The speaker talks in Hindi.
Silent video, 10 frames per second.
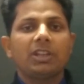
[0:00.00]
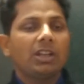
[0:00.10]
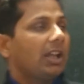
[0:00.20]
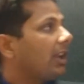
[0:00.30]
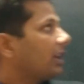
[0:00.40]

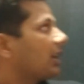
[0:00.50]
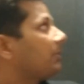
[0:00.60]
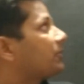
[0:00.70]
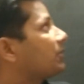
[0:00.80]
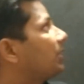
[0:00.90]
चैनल एल के
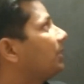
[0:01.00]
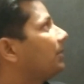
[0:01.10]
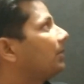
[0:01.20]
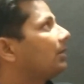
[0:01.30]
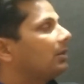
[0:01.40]
केमिस्ट्री
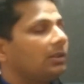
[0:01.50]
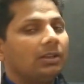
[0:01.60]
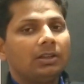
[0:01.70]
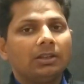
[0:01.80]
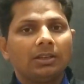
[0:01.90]

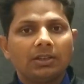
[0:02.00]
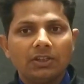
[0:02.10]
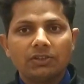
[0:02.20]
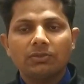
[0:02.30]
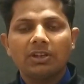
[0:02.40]

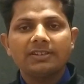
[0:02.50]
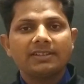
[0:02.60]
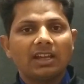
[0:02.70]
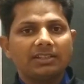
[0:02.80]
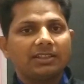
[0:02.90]
स्टूडेंट्स
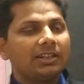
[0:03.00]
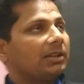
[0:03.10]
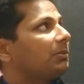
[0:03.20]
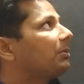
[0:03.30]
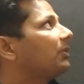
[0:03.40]
आज की
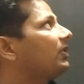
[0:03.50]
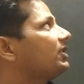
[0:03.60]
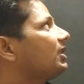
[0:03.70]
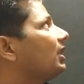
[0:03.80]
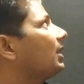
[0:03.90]
डेट में हमने
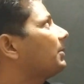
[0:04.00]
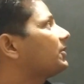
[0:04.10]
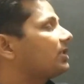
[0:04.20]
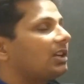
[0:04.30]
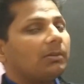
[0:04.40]
फिजिकल
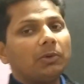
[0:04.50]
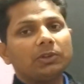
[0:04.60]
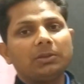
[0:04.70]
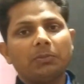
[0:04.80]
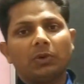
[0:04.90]
केमिस्ट्री का
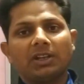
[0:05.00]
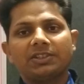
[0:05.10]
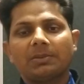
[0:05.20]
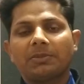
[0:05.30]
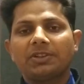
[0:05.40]
बहुत ही इंपॉर्टेंट
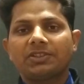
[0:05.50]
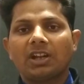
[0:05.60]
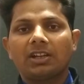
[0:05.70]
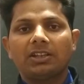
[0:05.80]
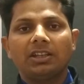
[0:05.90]
चैप्टर
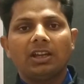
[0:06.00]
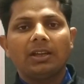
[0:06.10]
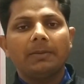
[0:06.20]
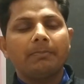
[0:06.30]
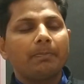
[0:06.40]
स्टार्ट किया
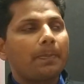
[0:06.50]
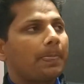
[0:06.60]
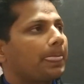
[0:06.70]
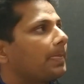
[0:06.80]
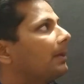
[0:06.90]
है
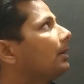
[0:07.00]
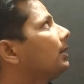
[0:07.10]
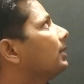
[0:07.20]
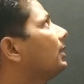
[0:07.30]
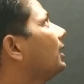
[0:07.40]

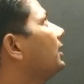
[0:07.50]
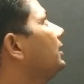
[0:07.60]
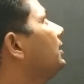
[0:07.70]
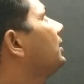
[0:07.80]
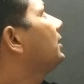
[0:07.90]
दैट
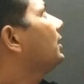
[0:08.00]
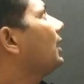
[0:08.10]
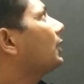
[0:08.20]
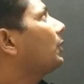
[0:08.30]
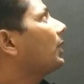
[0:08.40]
इज
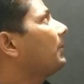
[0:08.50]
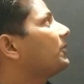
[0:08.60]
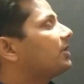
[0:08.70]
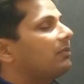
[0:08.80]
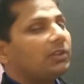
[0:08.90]

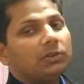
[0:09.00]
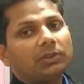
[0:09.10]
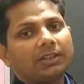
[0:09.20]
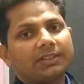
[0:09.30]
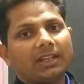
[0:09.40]
इलेक्ट्रोकेमिस्ट्री
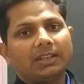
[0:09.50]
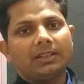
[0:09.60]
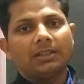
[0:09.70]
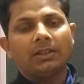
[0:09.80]
विद्युत रसायन